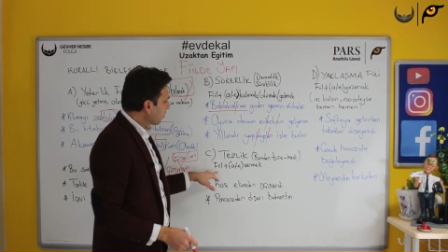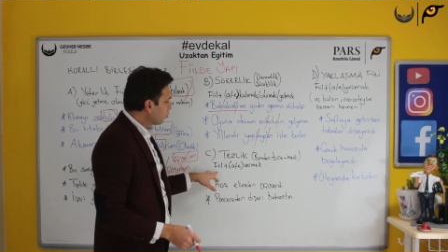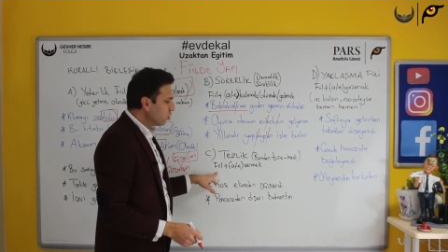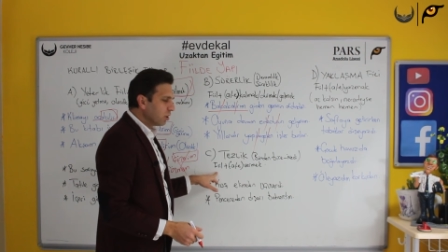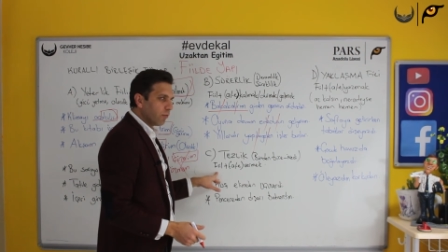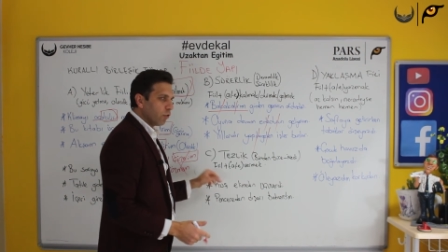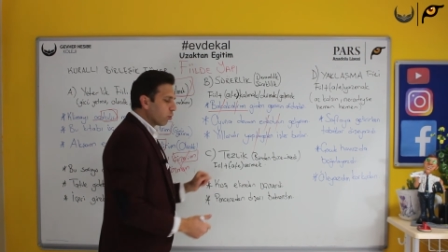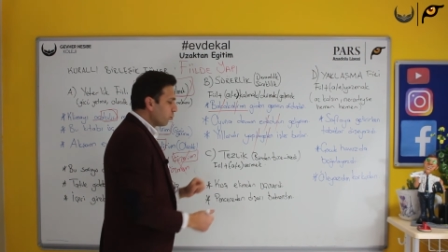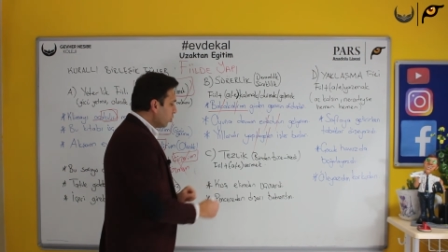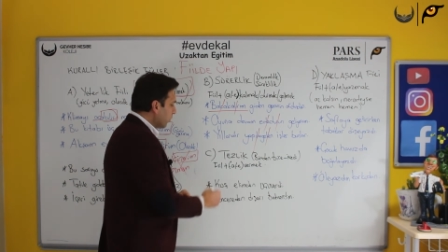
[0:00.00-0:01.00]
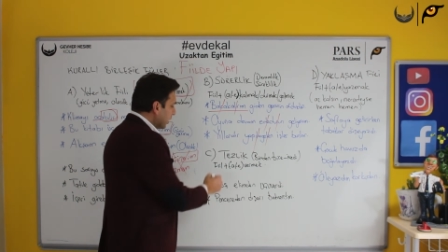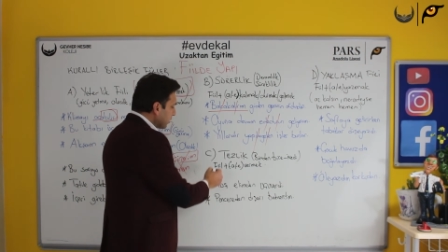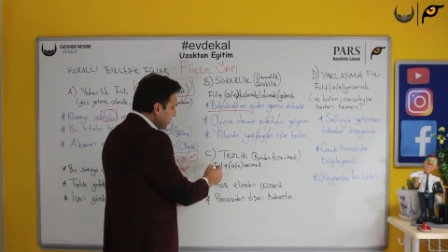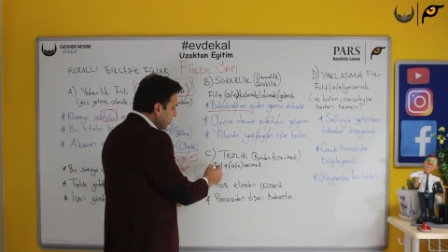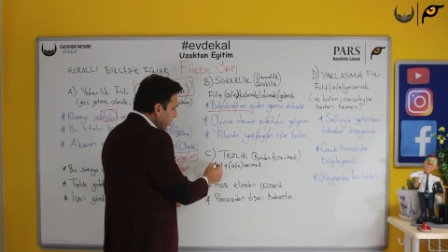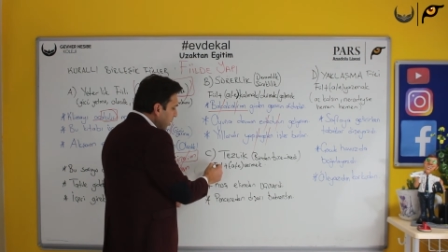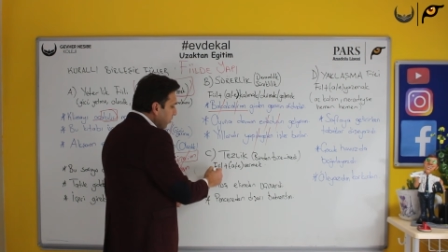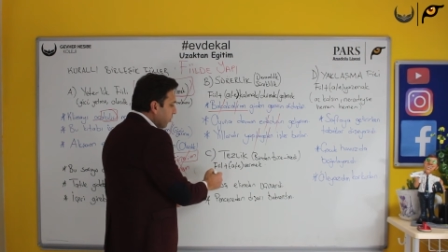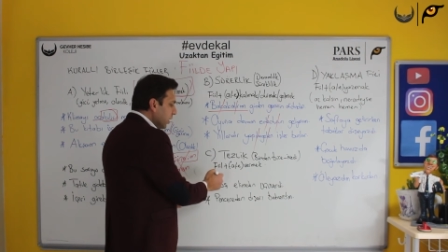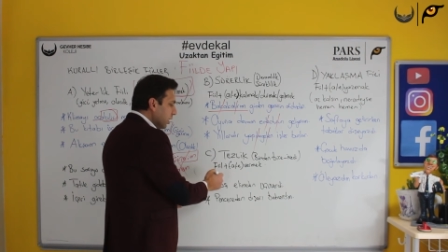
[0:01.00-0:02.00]
Bunun da formülü vardır.
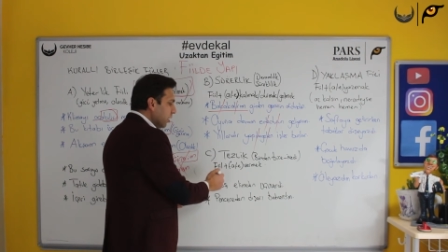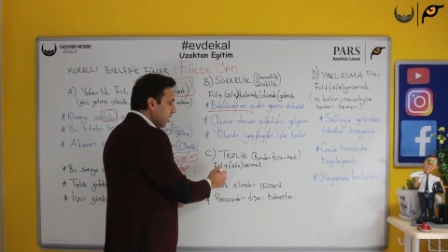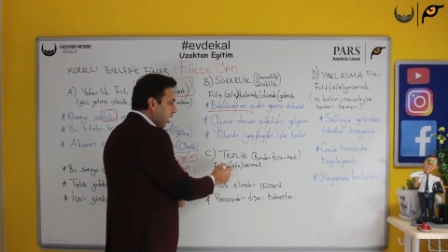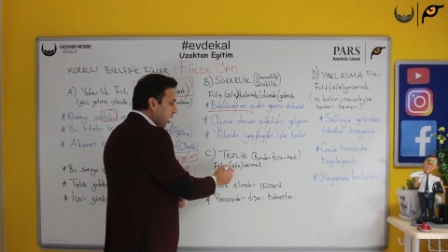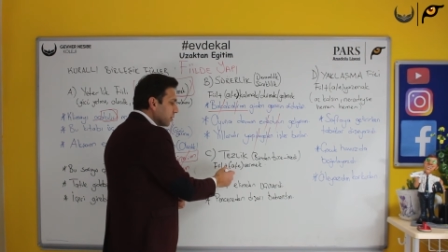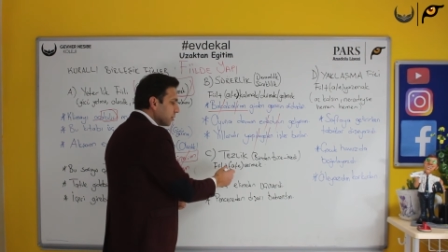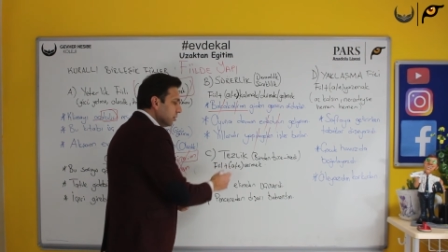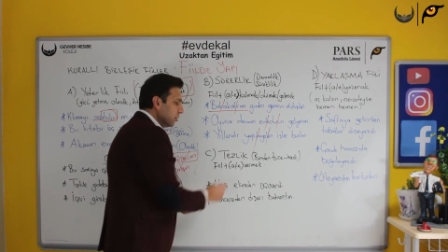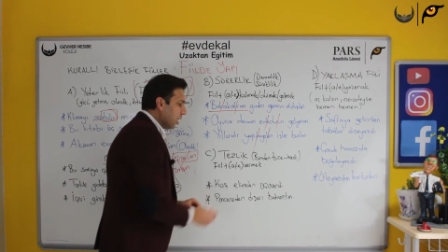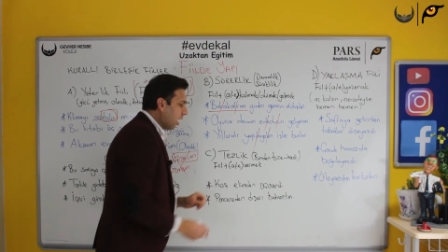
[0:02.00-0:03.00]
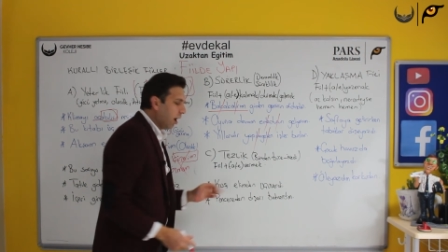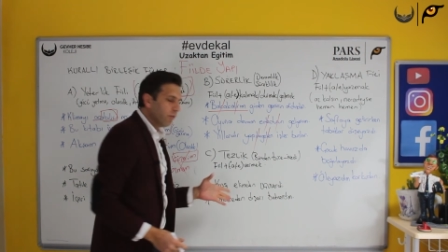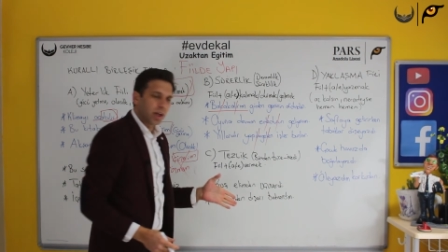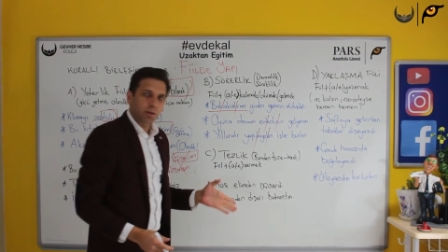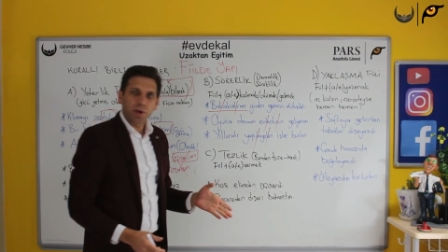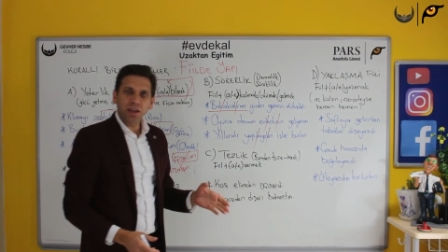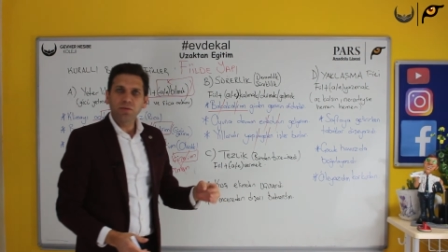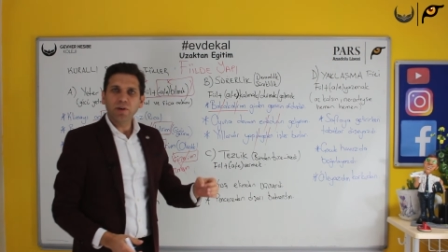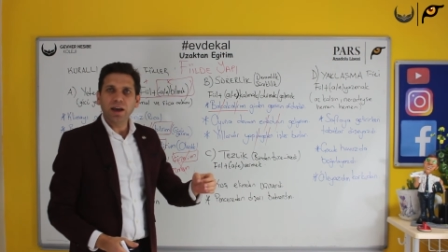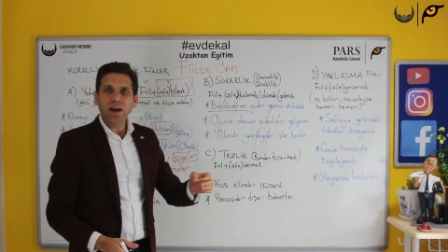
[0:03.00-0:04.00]
Fiil artı a vermek
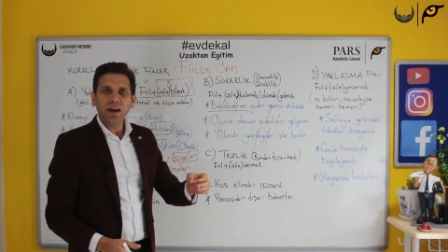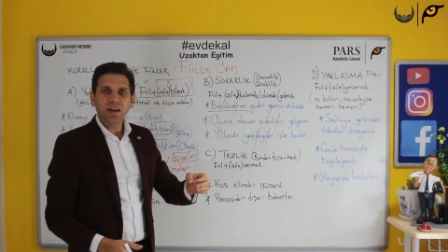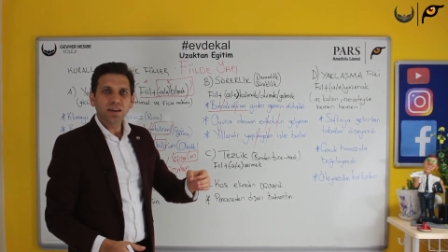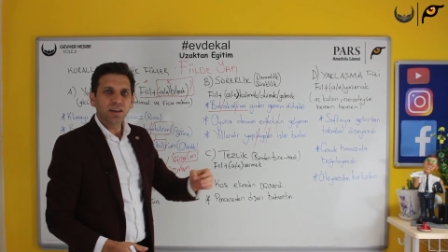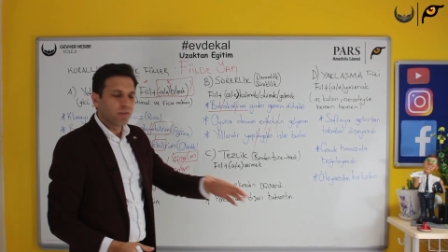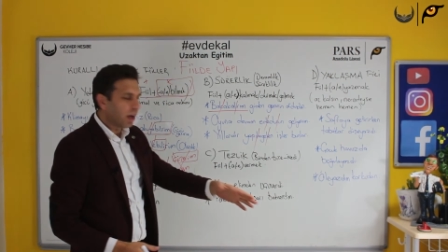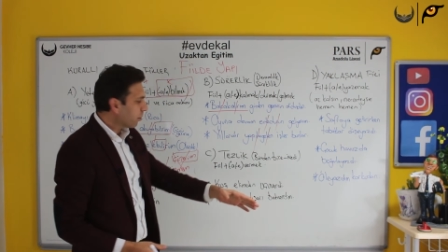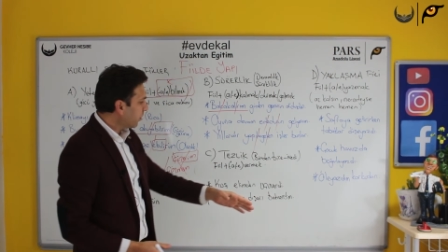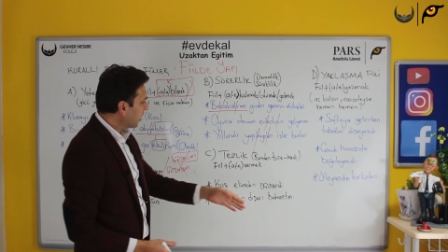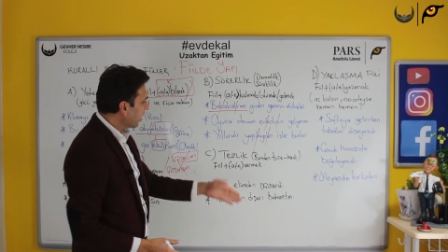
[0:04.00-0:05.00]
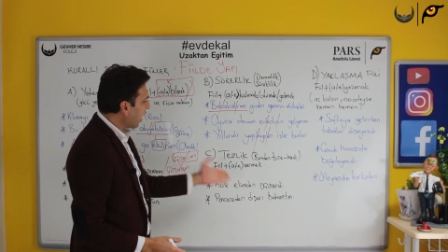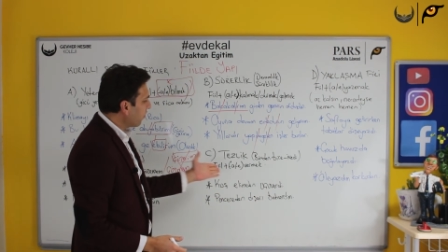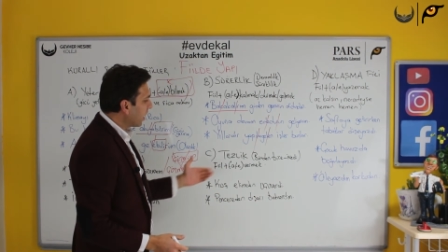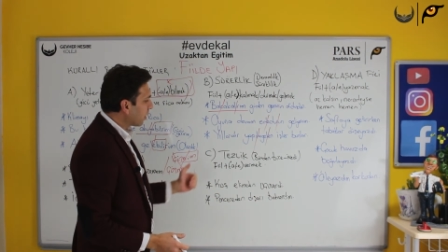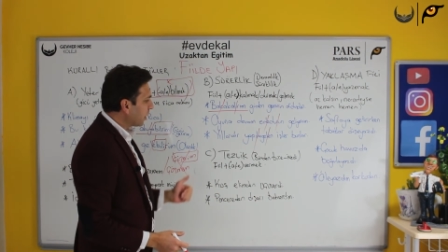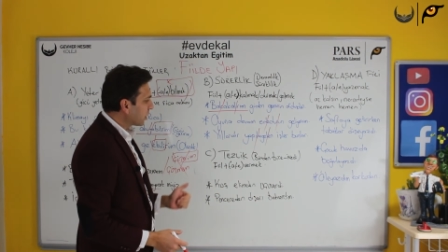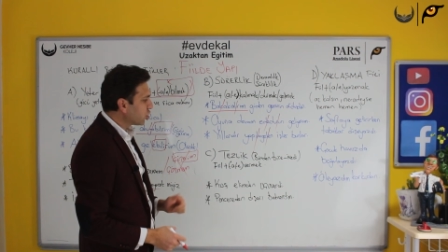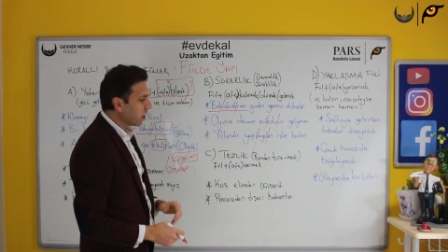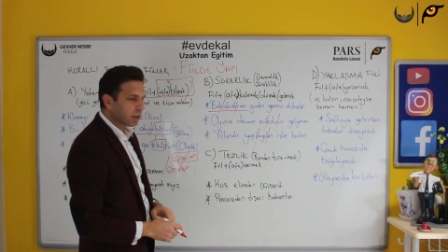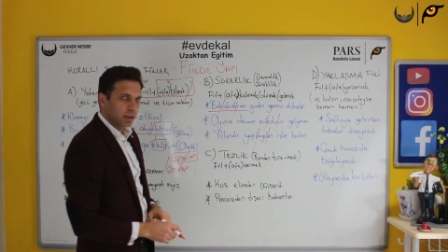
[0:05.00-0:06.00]
veya i vermek, e vermek
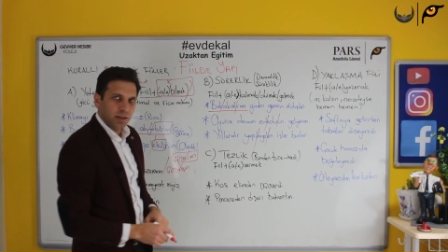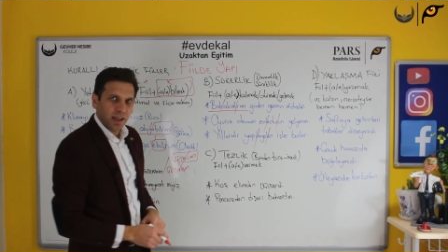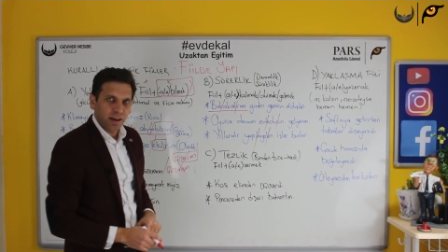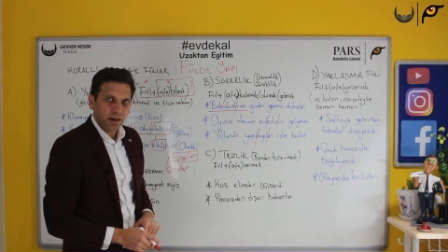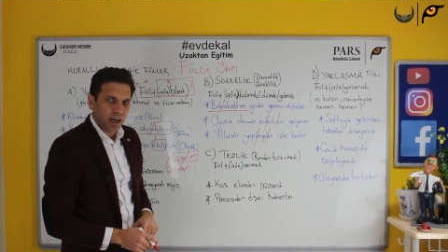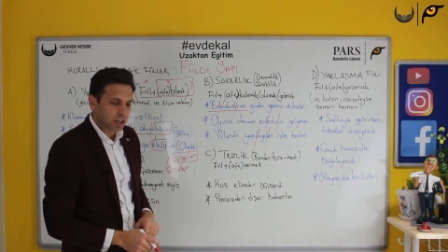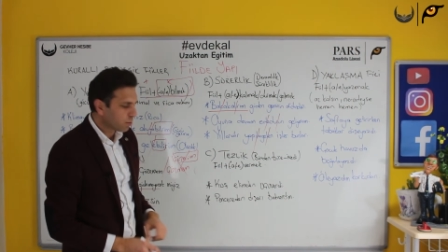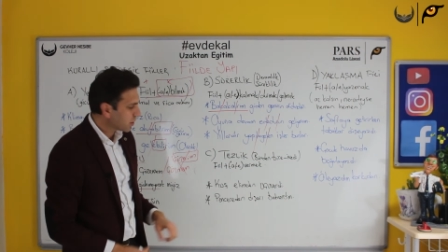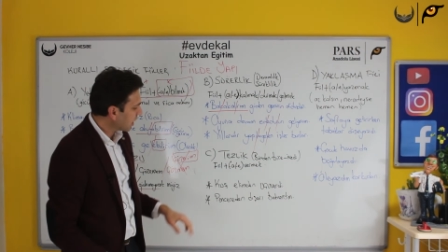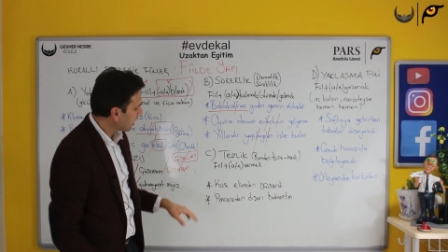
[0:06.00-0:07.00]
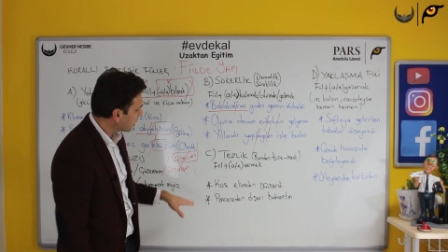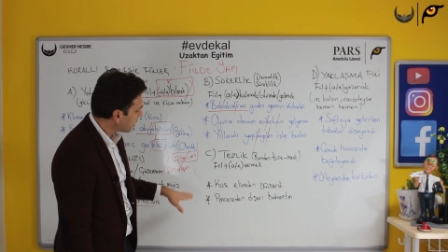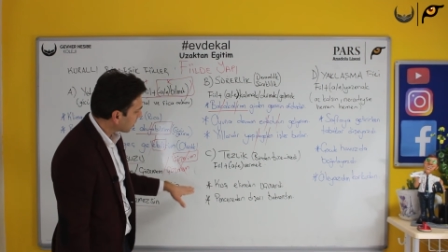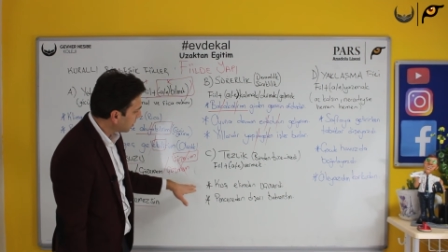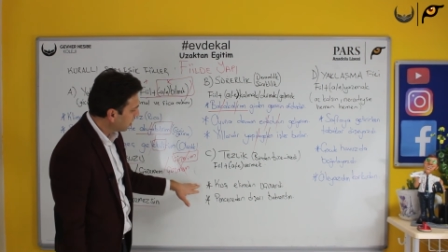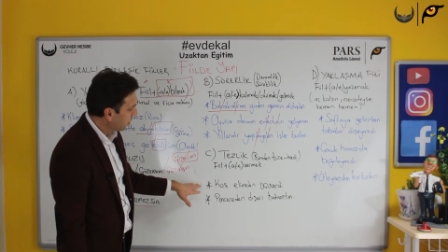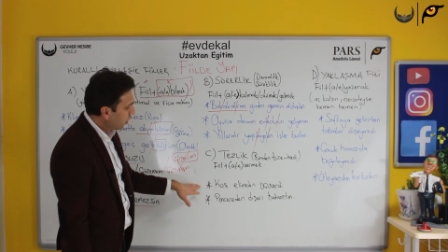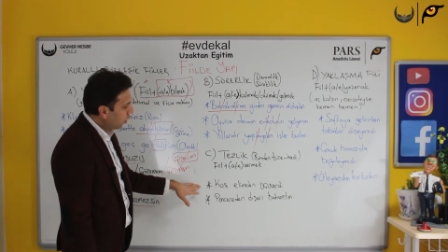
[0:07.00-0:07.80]
şeklinde karşımıza gelecektir.